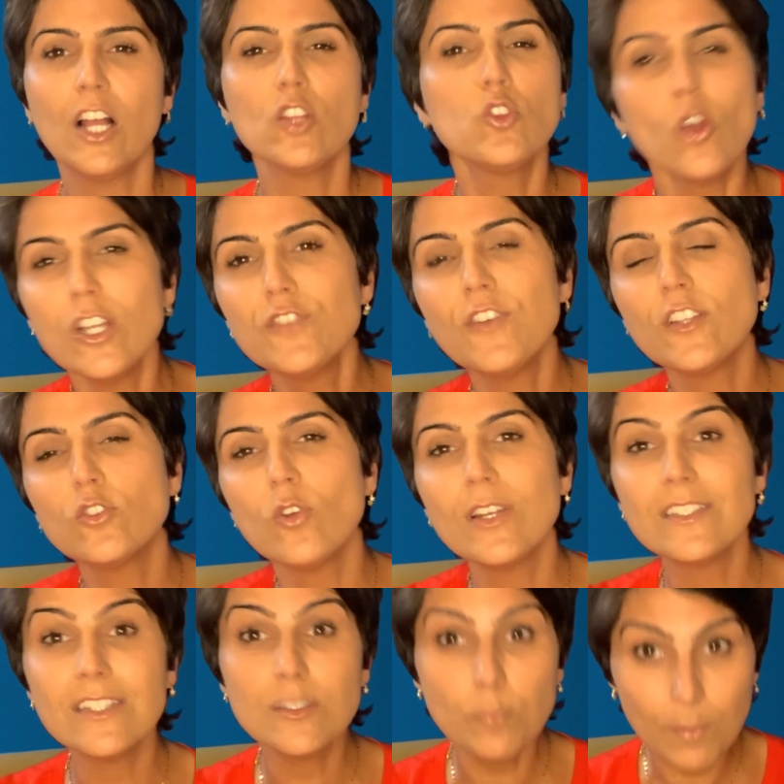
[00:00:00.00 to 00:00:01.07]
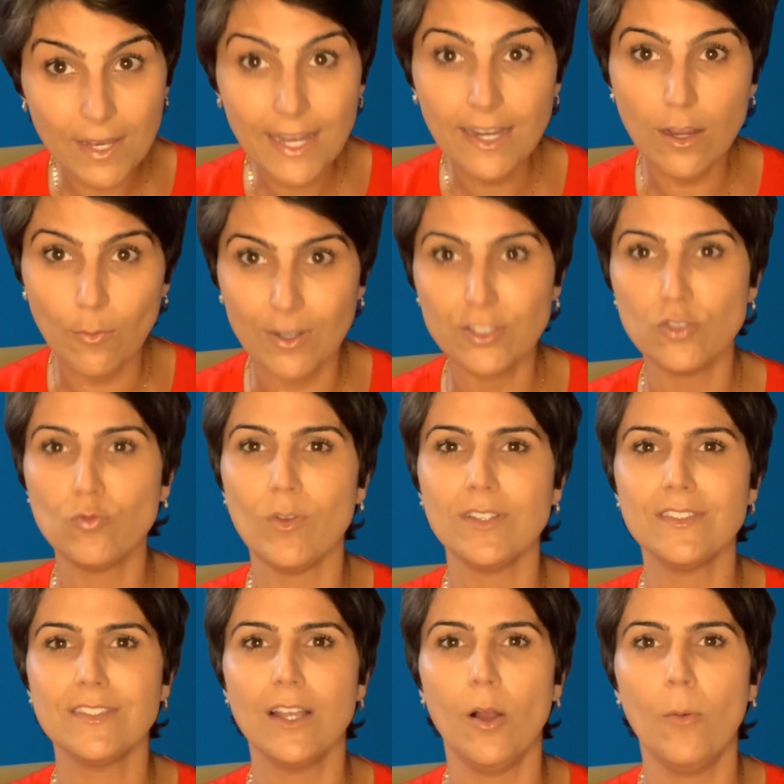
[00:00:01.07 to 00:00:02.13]
Dois fatores explicam a
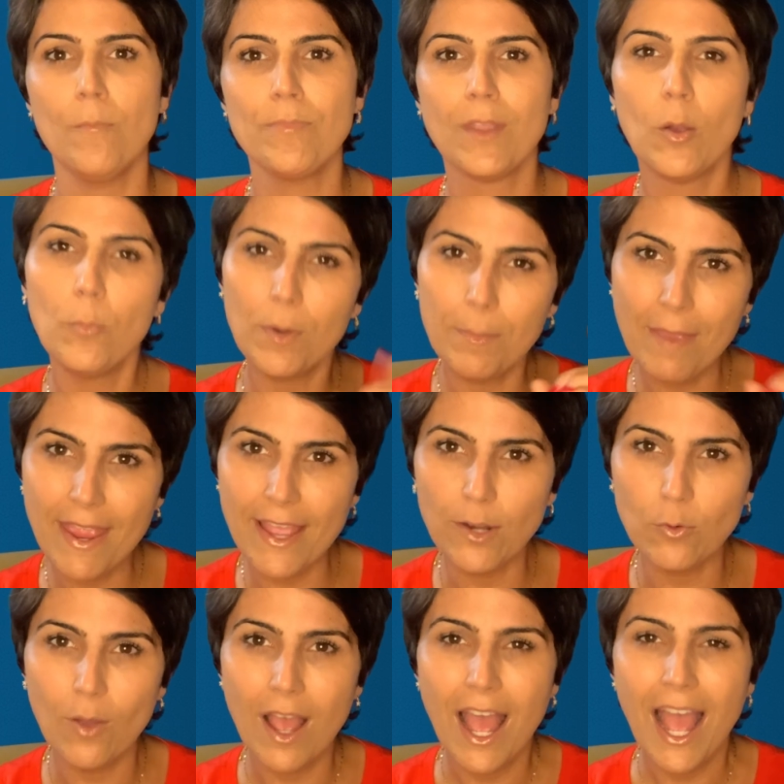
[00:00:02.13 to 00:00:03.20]
situação. Primeiro,